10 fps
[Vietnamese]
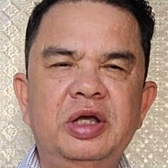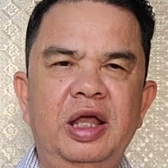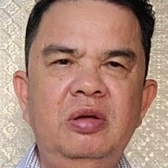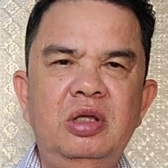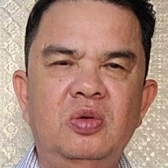
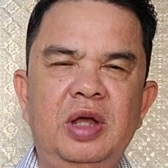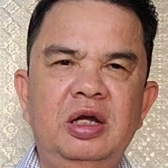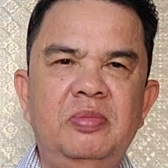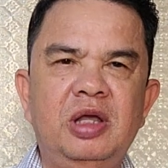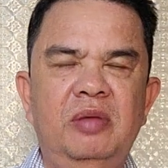chuyên án vụ
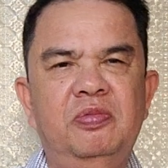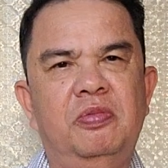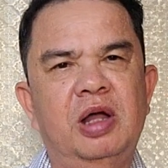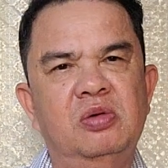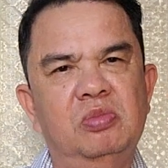án Nam
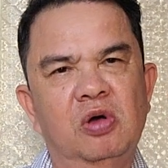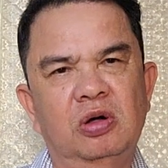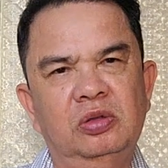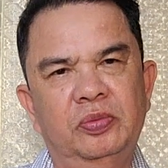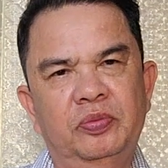Cam và đồng
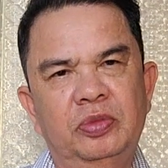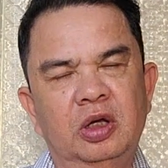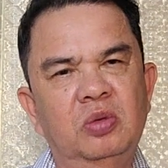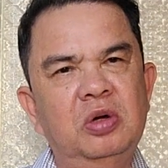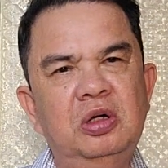bọn.
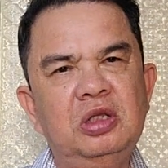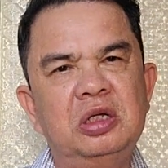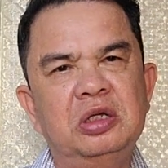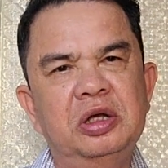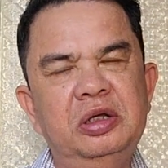Và lúc
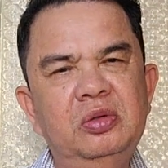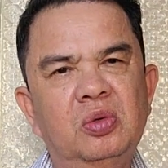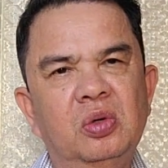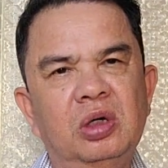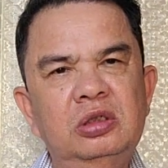đó thanh
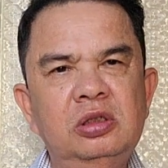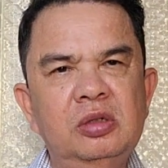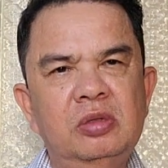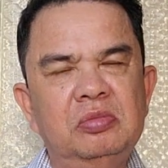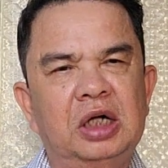thế của
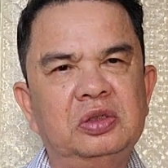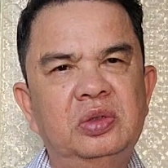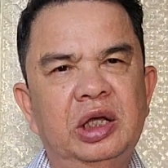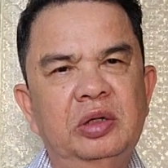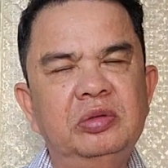
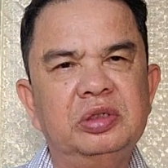ban chuyên